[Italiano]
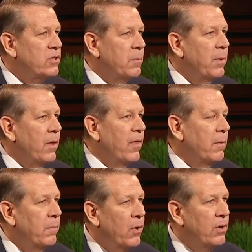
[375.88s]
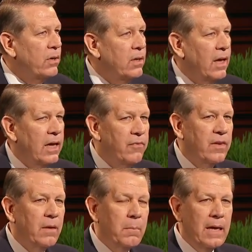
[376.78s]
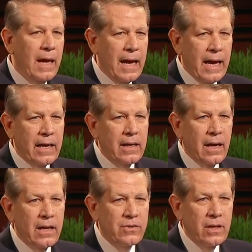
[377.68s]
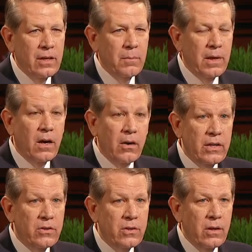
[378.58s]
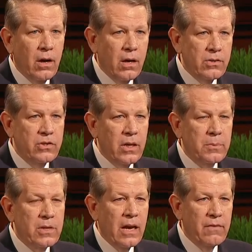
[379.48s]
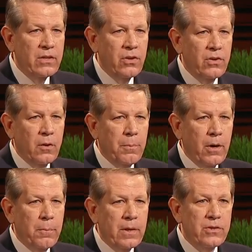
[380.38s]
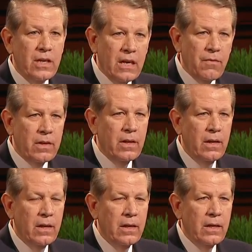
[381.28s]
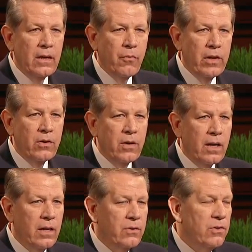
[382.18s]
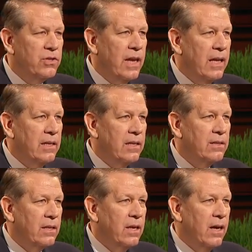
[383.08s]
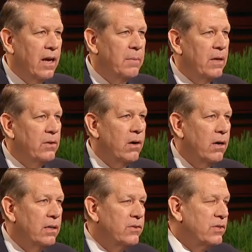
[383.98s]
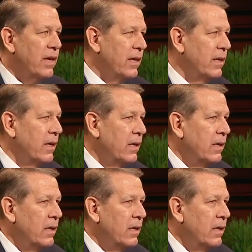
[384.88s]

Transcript: Di recente ho partecipato a una riunione con l'anziano Jeffrey R. Holland. Mentre insegnava il principio secondo cui la vita terrena può essere tormentata,